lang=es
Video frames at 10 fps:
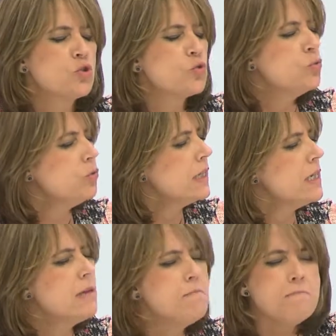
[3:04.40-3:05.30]
su
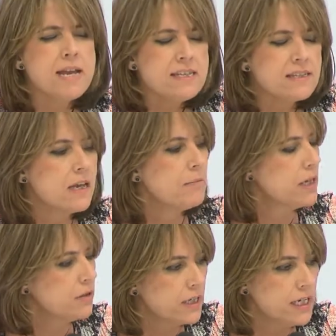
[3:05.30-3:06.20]
inmensa
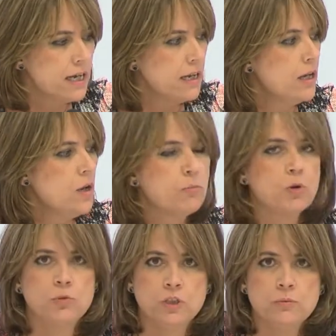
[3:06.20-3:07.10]
mayoría
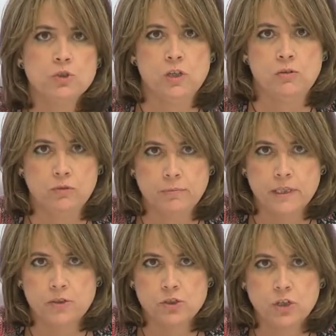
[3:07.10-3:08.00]
por motivos
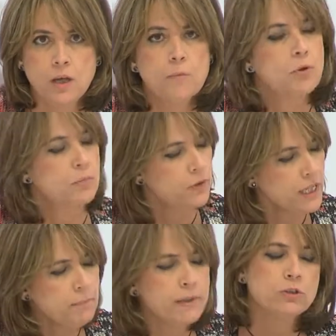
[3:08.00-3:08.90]
económicos, por
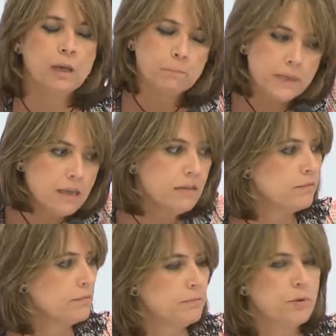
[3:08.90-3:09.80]
poder, pero también
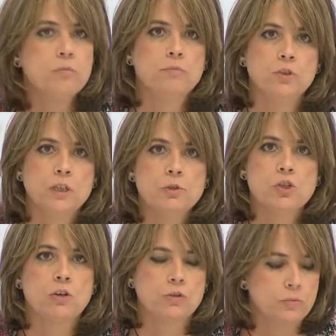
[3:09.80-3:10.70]
por
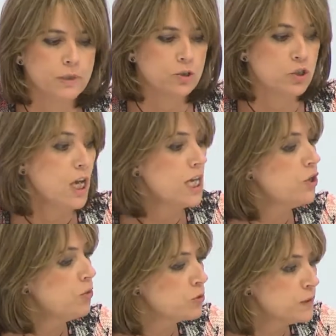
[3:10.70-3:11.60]
motivos económicos.
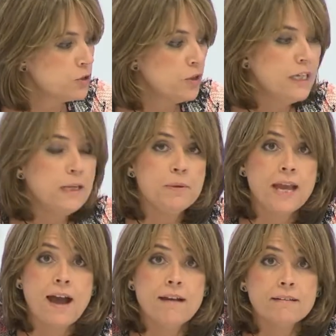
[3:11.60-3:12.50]
Y lo hemos visto en
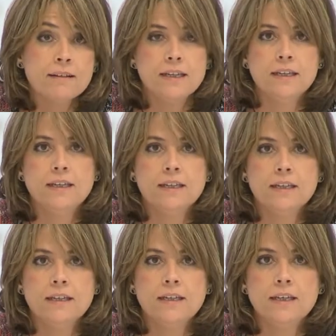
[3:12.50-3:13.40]
Libia
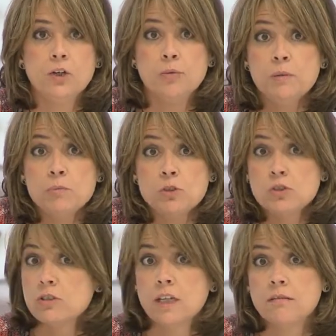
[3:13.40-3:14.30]
y, lo vimos
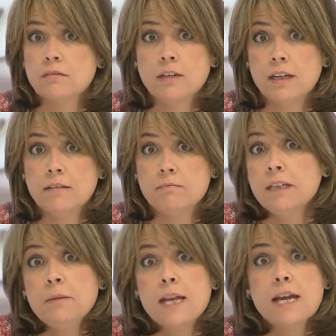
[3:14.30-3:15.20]

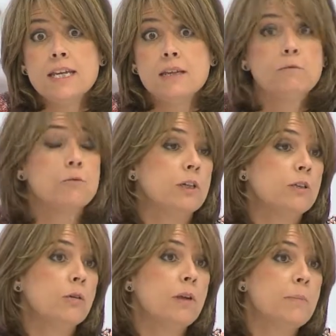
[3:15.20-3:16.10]
en Libia y
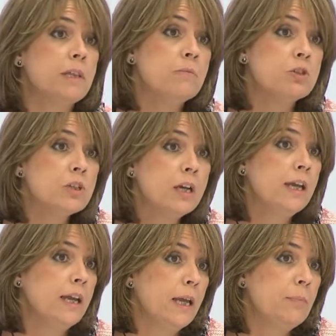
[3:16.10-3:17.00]
cuando le pedimos
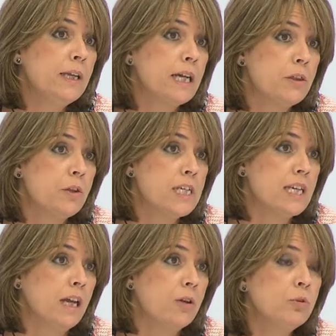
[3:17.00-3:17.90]

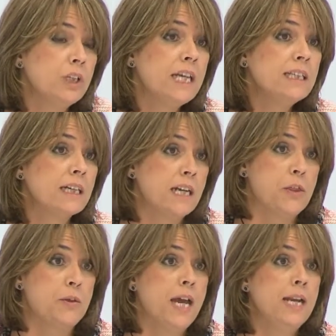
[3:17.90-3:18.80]
explicaciones a la comunidad
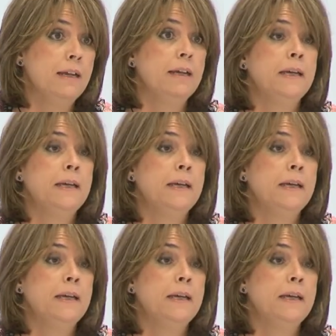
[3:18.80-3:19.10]
internacional